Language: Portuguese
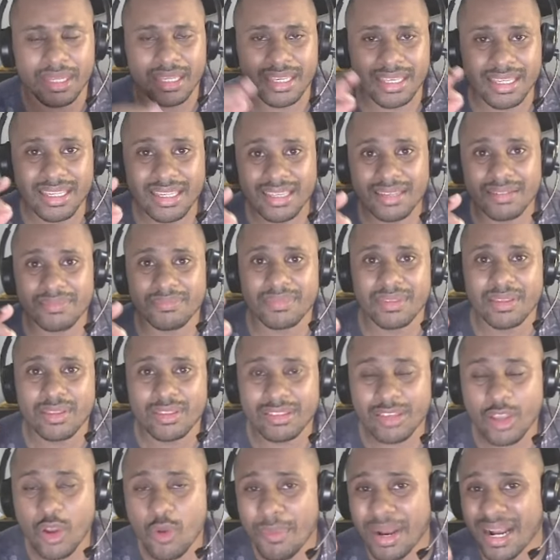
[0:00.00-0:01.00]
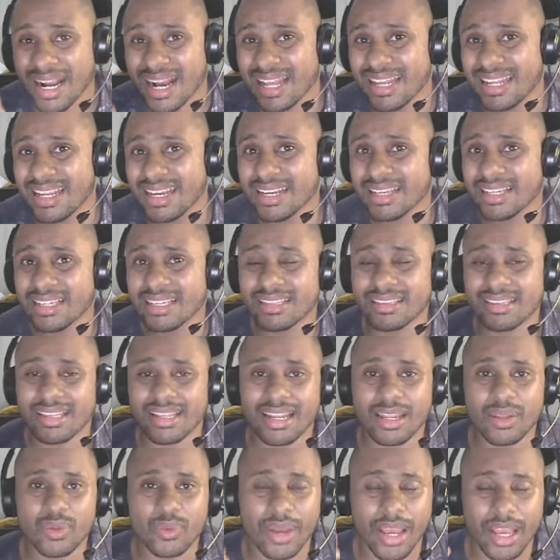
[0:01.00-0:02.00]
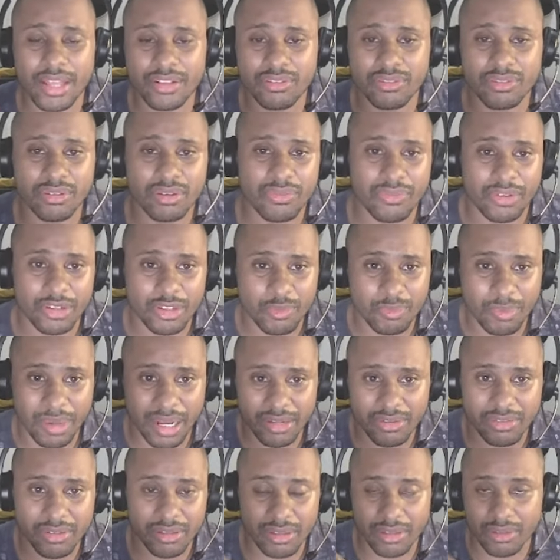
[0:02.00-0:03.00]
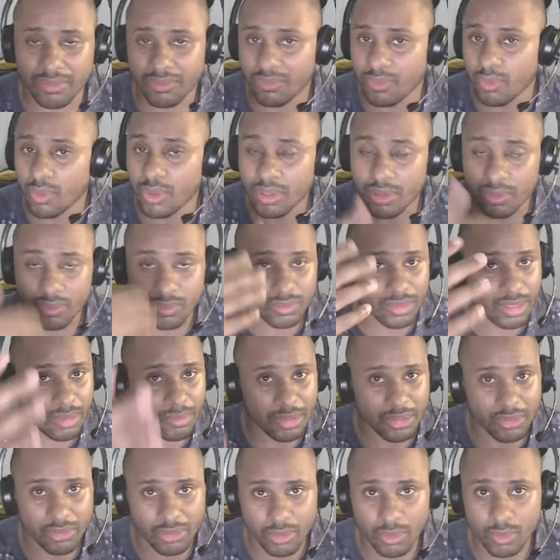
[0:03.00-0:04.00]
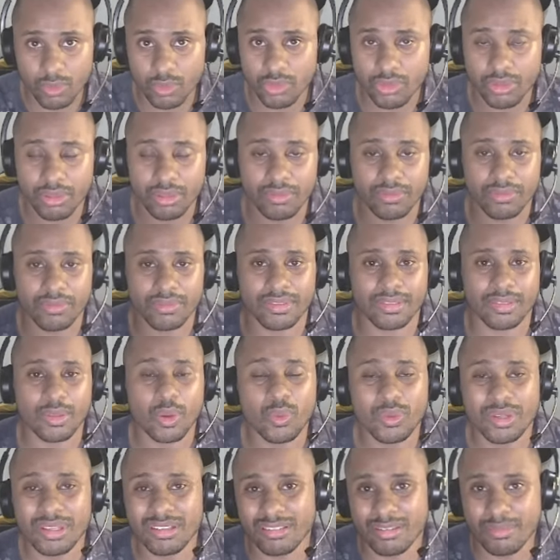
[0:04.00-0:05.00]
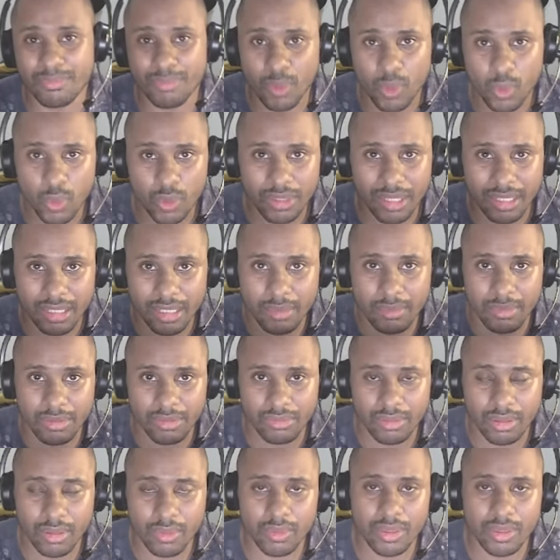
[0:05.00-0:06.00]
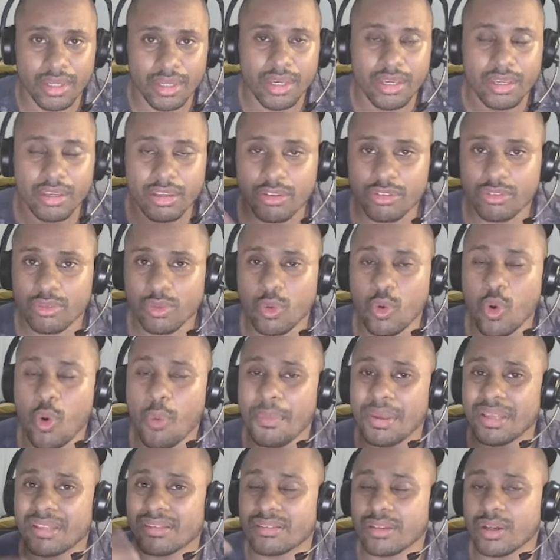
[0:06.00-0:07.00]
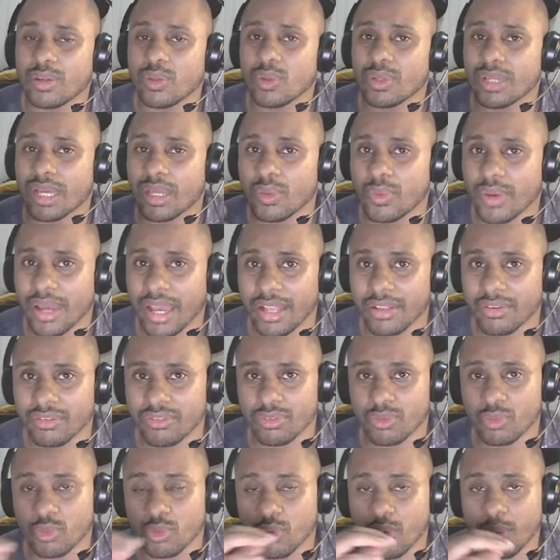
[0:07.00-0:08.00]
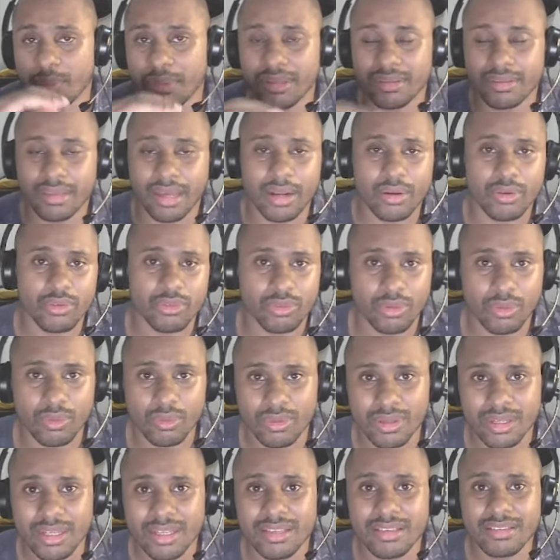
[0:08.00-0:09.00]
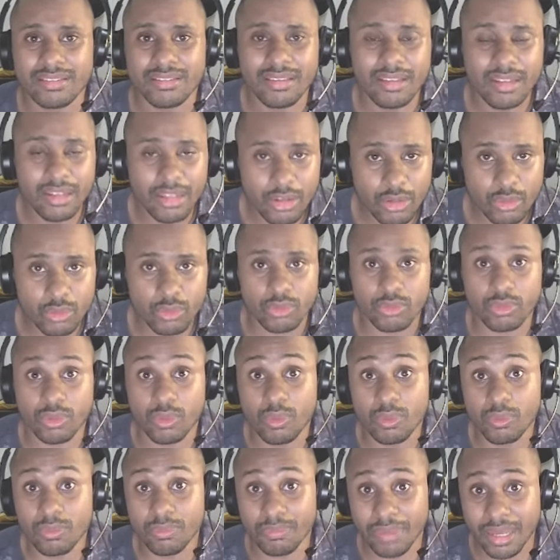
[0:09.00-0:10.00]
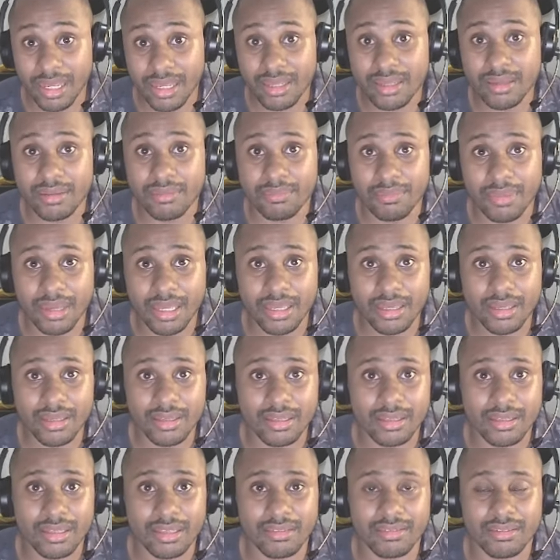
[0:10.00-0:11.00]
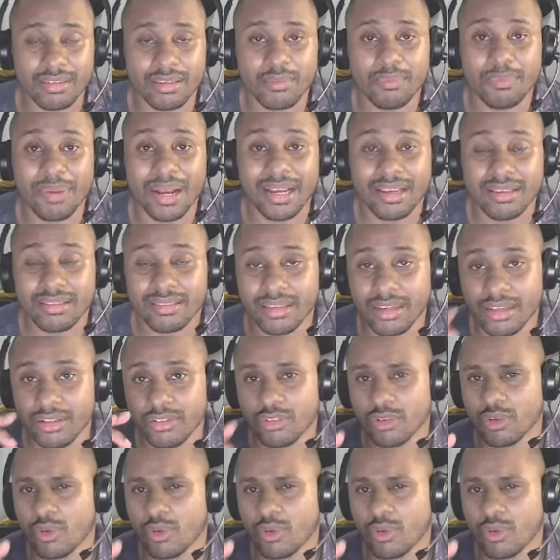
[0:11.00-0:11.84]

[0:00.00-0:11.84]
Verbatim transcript: E tem uma galera que tá lá no Reddit, que faz parte, que foram demitidos, que estão nesse bolo da demissão, que estão comentando lá no Reddit. E os comentários são sinistros, são bem, bem assim, impactantes.